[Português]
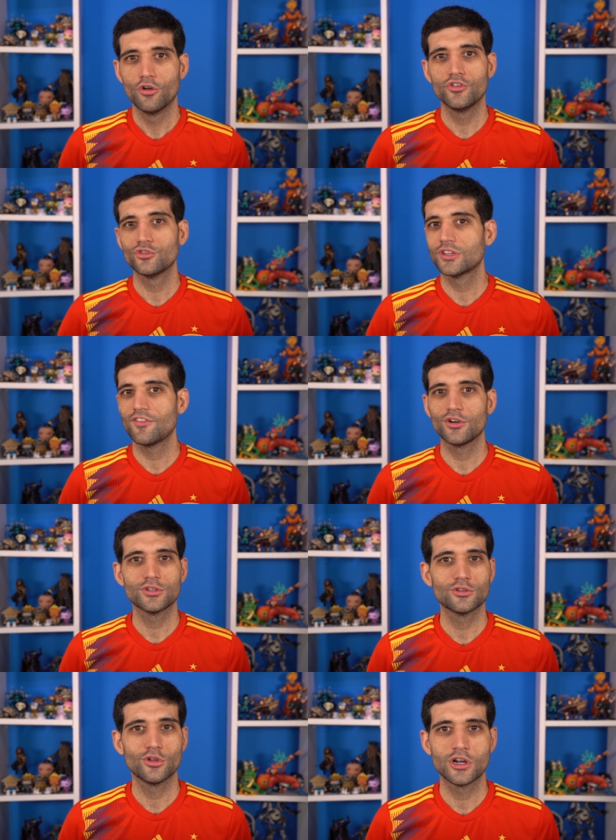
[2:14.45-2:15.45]
o vídeo não teve a
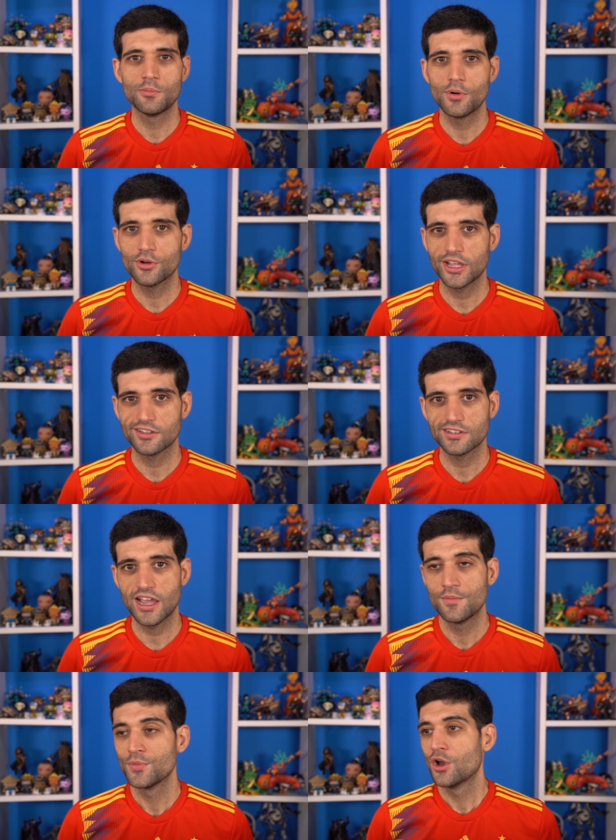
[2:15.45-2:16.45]
luta do Logan Paul com o
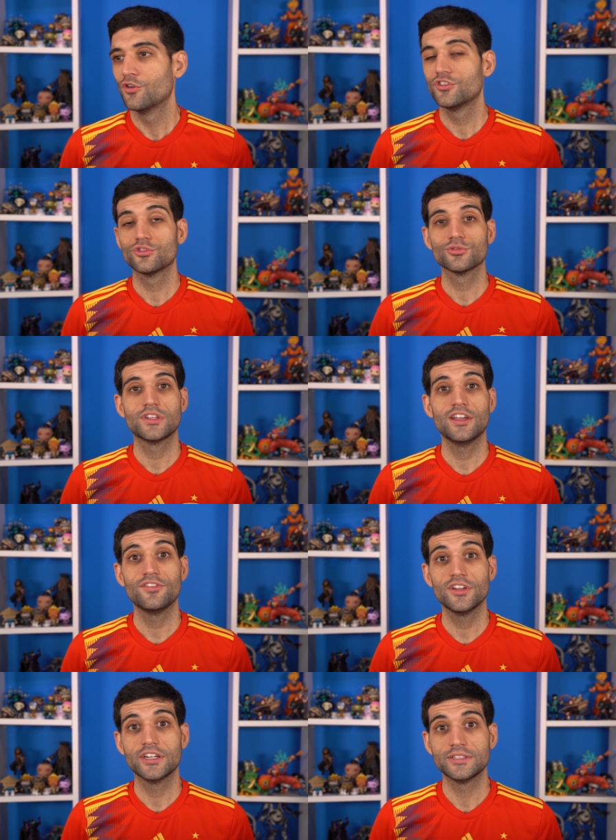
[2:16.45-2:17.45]
KSI, o vídeo não
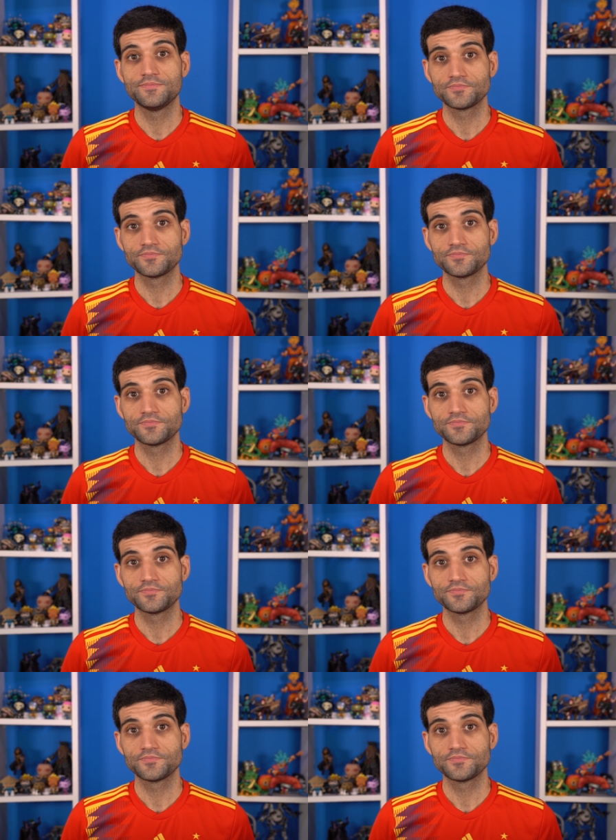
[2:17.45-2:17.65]
teve